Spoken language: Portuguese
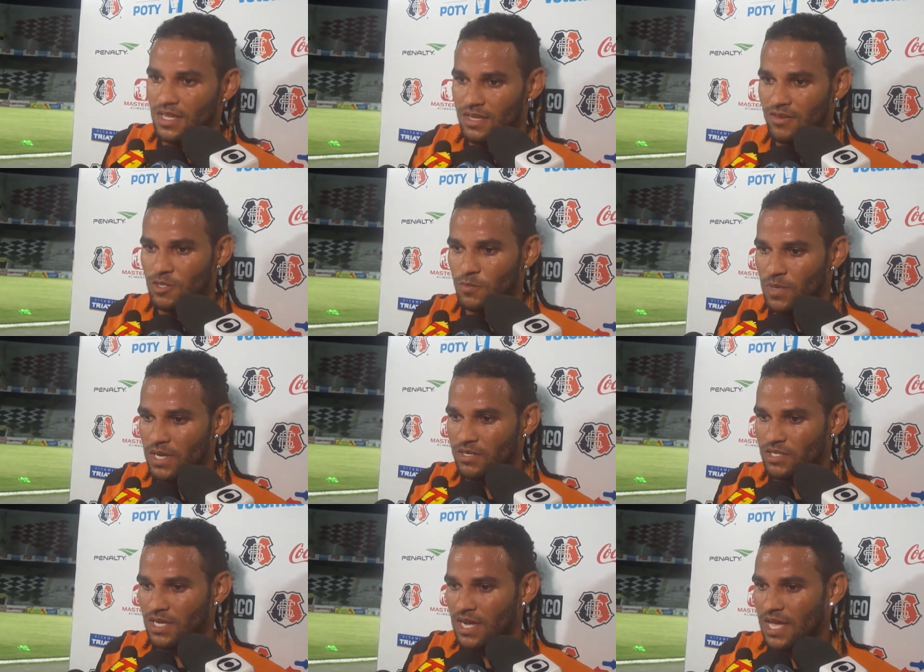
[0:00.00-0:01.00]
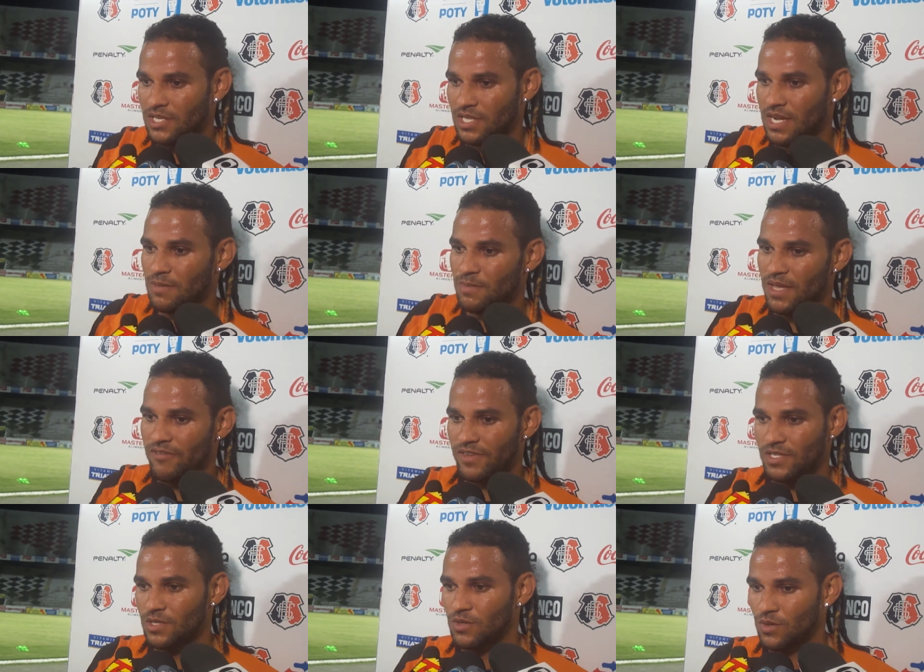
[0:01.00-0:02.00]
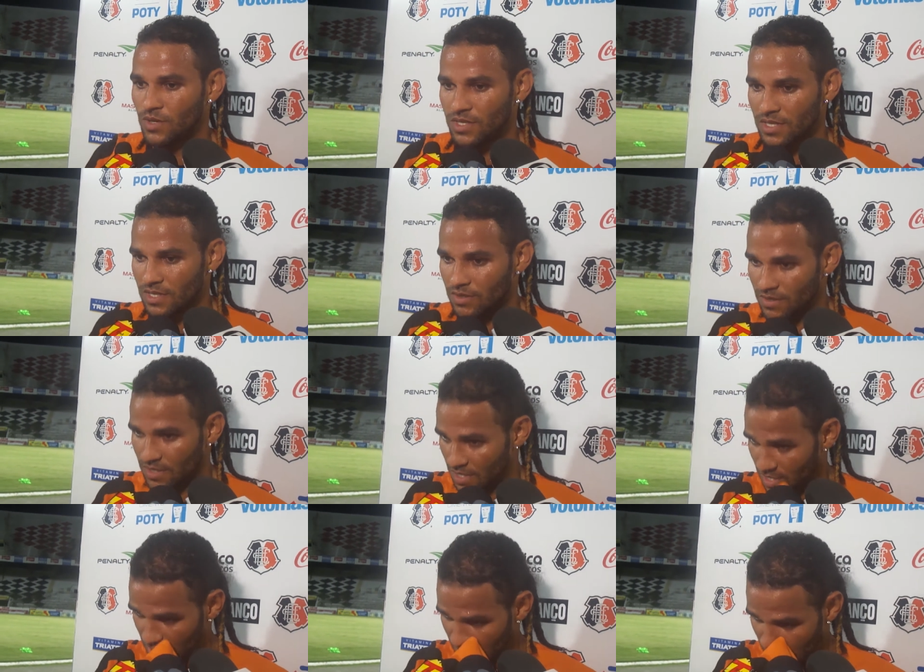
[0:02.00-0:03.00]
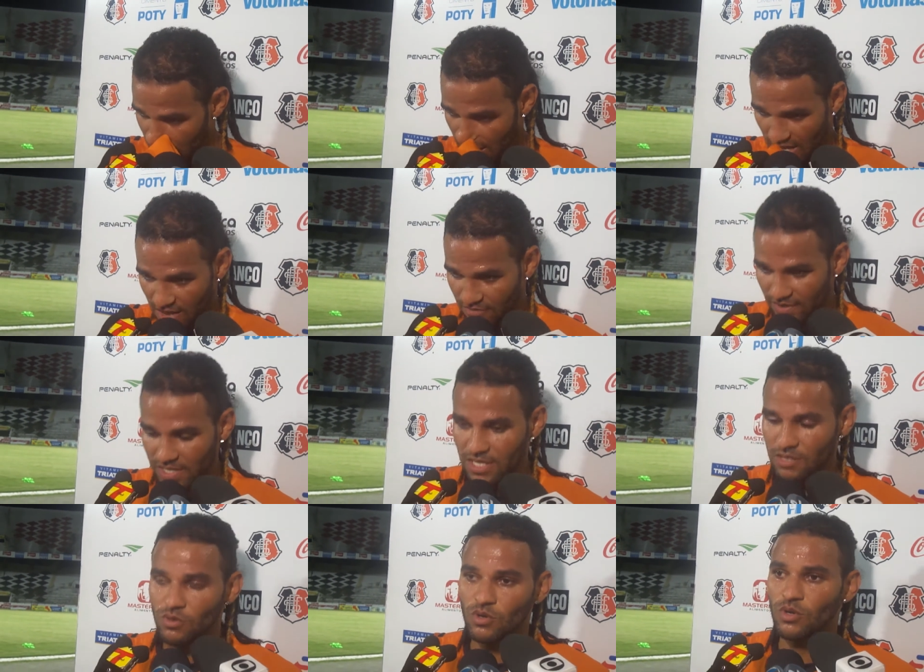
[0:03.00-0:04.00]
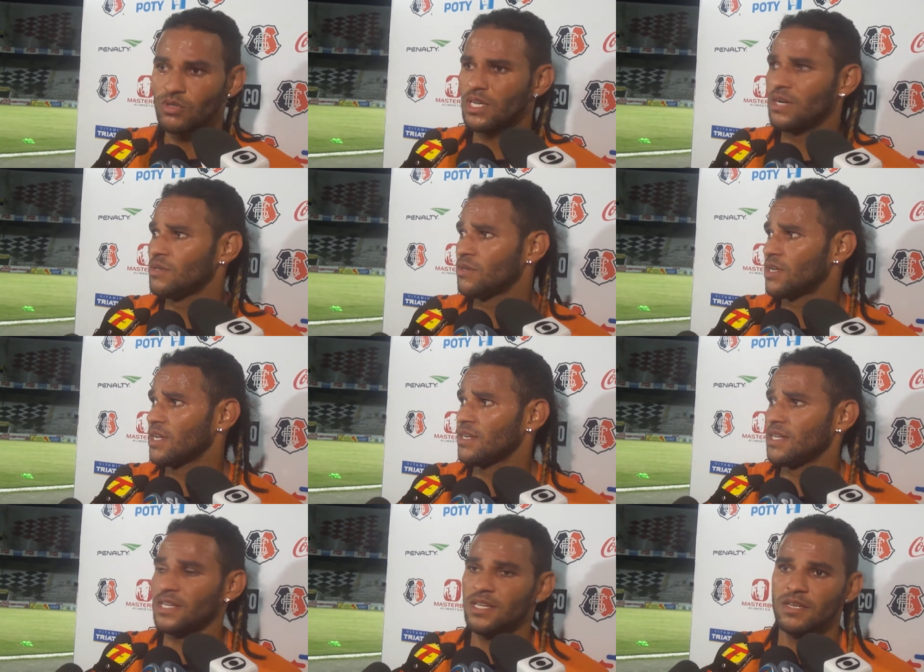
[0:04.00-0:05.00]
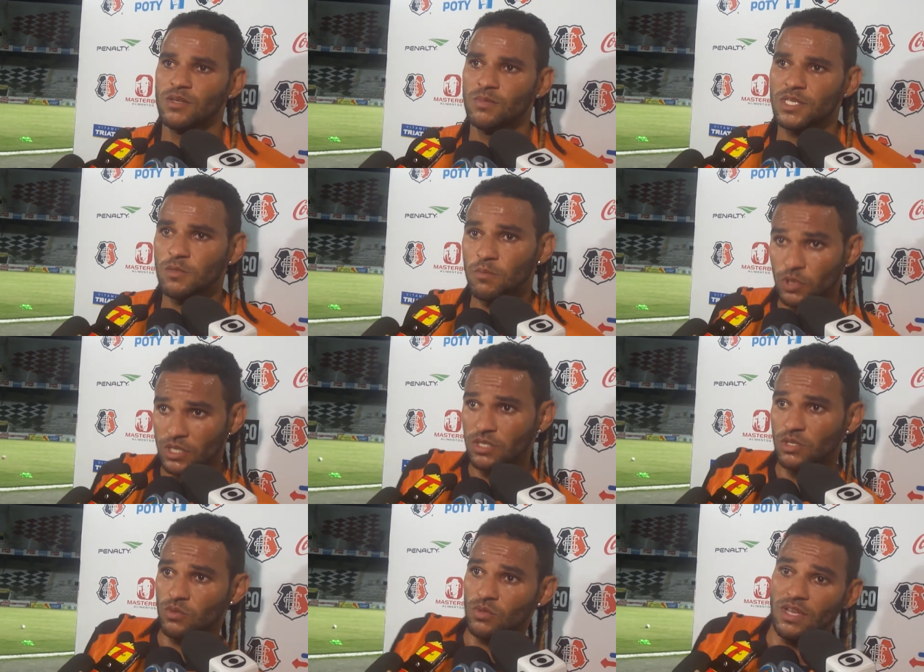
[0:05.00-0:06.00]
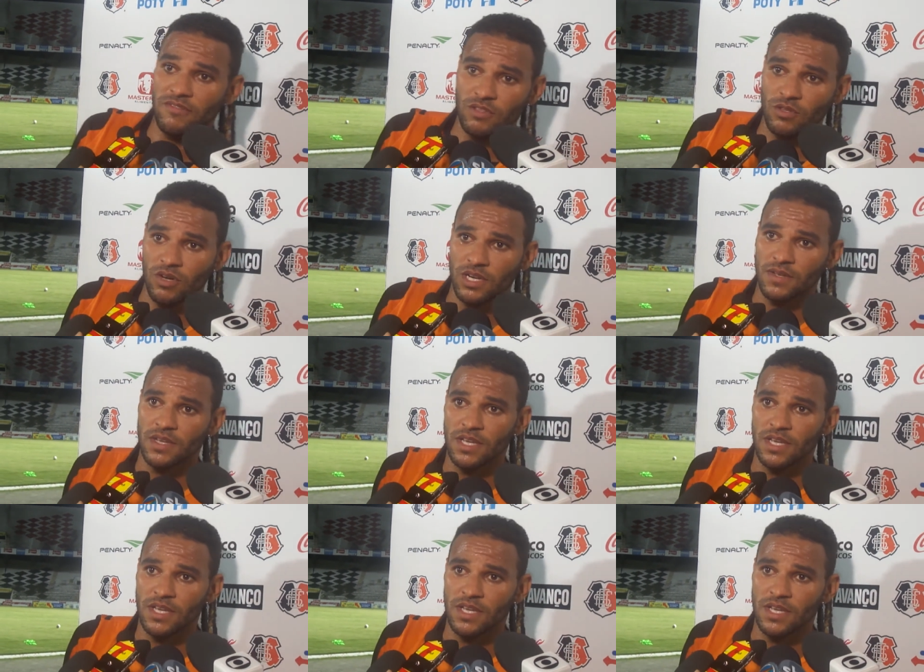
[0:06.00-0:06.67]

Eu espero estrear, estrear bem, fazer gol, entendeu? É, fazendo gol não, eu quero. É, o mais importante de tudo é a vitória.